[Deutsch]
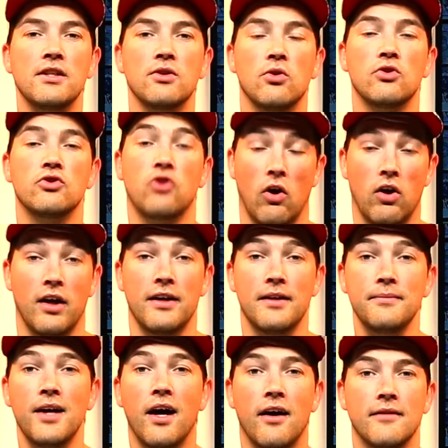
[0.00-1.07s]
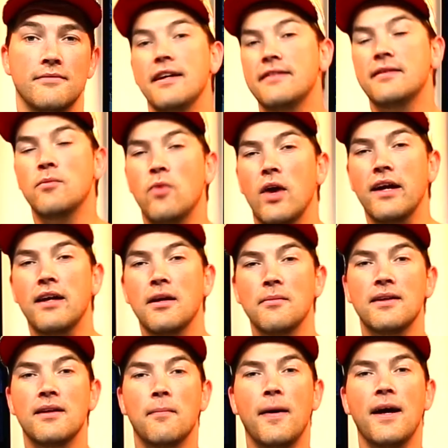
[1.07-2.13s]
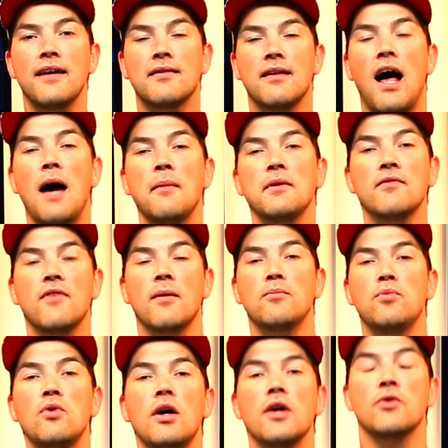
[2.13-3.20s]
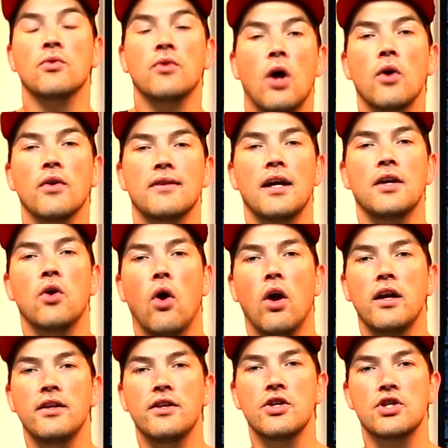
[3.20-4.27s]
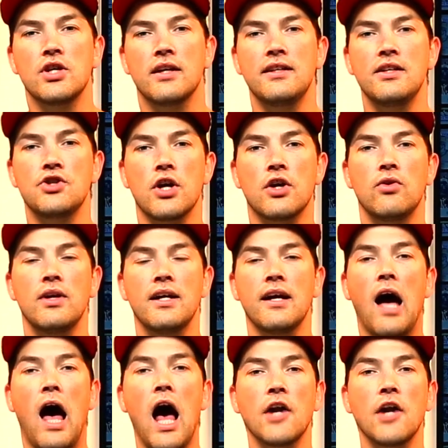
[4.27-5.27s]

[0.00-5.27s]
Millionen Dollar im Jahr. Nicht im Ranking mit dabei ist Army Armin van Buren und auch sein holländischer DJ-Kollege